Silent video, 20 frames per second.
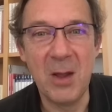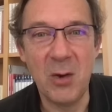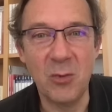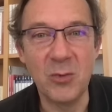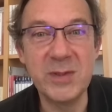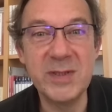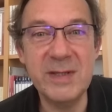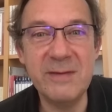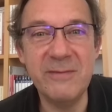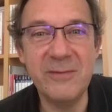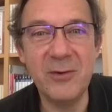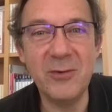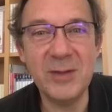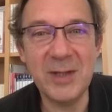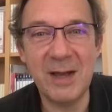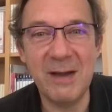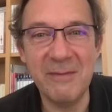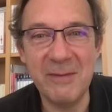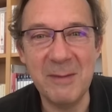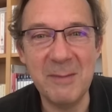On dit «
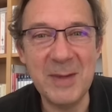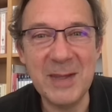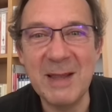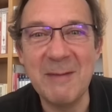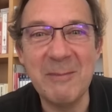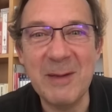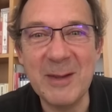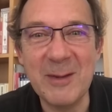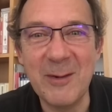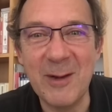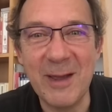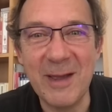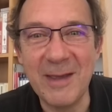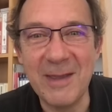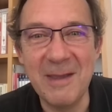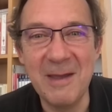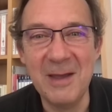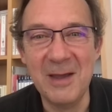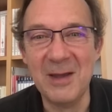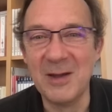ventre affamé n'a pas
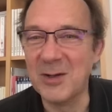d'oreille ».